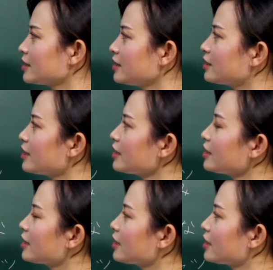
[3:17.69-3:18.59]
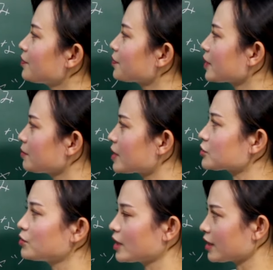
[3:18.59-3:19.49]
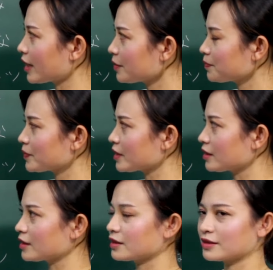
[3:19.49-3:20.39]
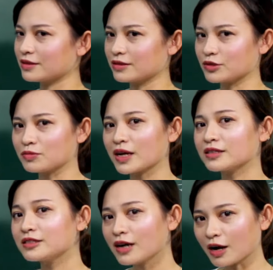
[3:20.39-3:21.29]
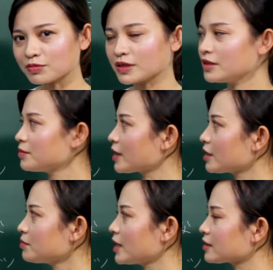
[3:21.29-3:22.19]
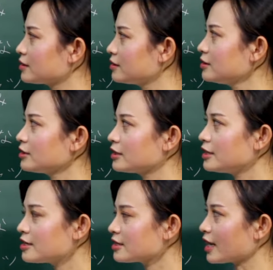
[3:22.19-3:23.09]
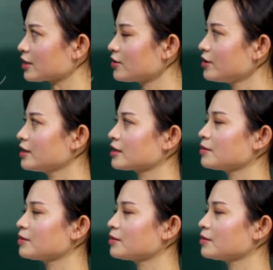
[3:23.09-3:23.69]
Thì ở đây mặc dù là ghép chúng ta chưa học, thế nhưng mà các bạn cứ nghĩ đơn giản thôi.